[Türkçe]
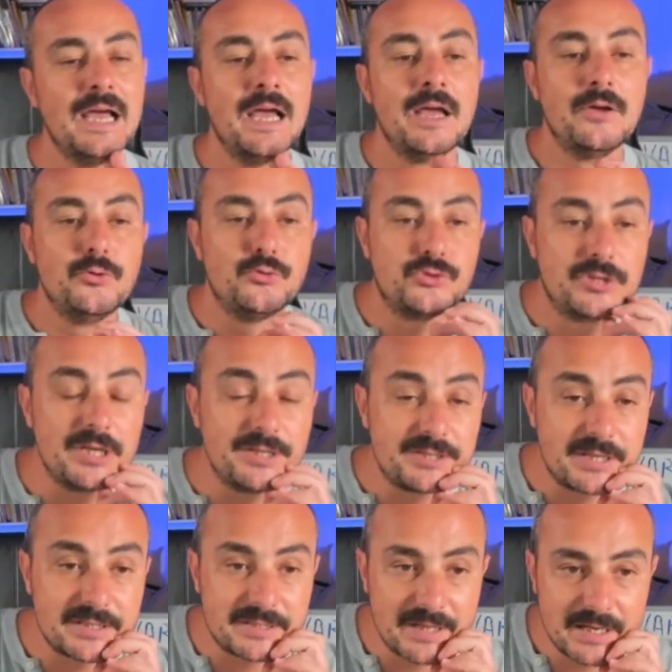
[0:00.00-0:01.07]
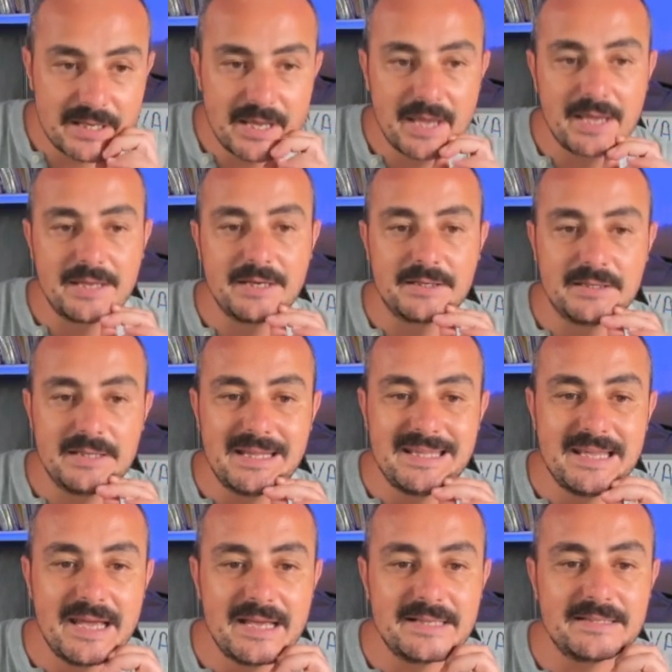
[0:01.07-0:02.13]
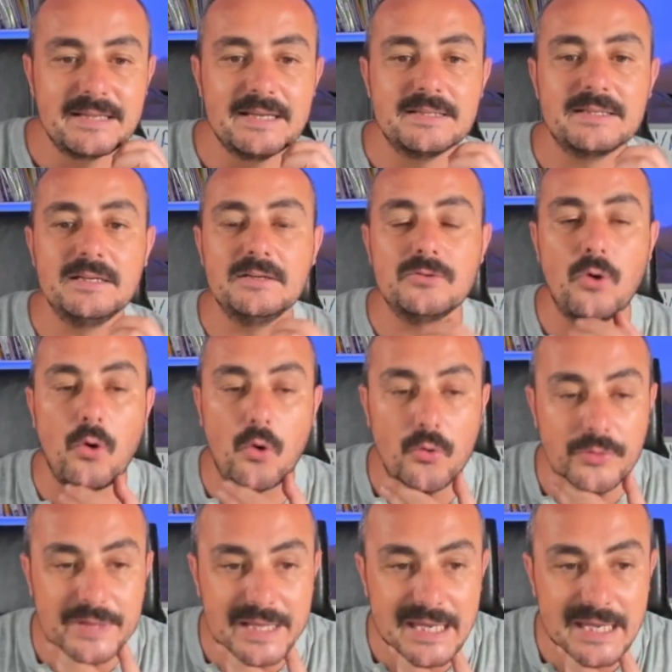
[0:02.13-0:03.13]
Üçgen içerisine y girdiğinde y sayısının 10